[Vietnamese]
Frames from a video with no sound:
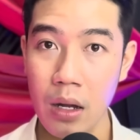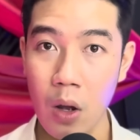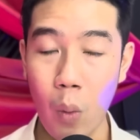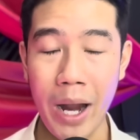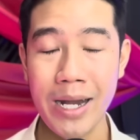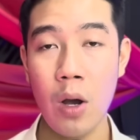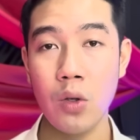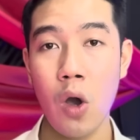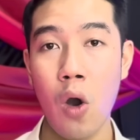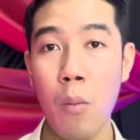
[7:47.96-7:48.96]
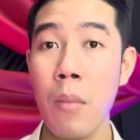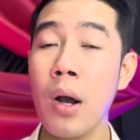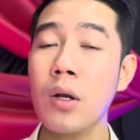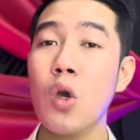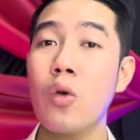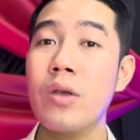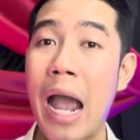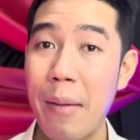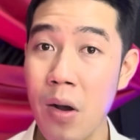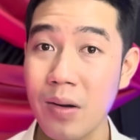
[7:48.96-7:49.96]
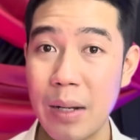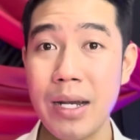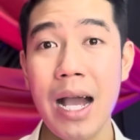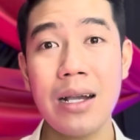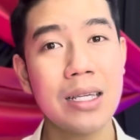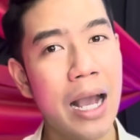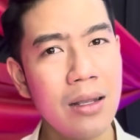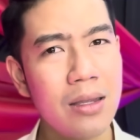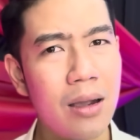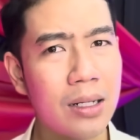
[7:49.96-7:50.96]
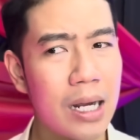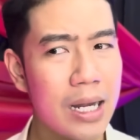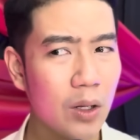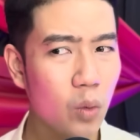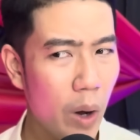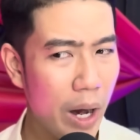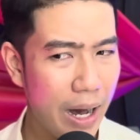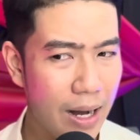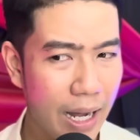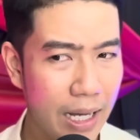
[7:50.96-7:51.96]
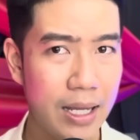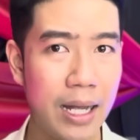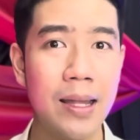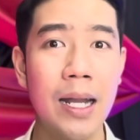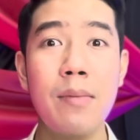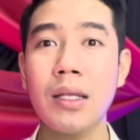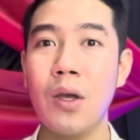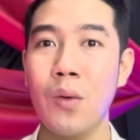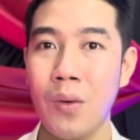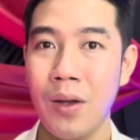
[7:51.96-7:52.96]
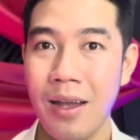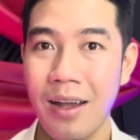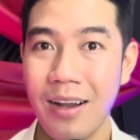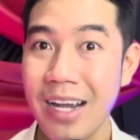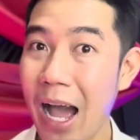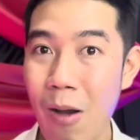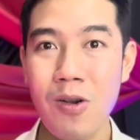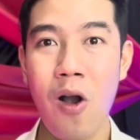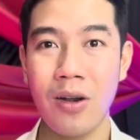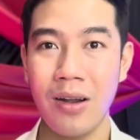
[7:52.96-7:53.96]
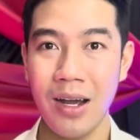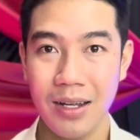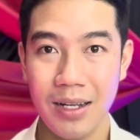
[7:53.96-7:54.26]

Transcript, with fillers: quay đầu vô, bước vô vài bước để mà đi ăn sáng. Nhưng khi anh quay lại thì anh thấy nó mất tiêu, nó không còn nữa.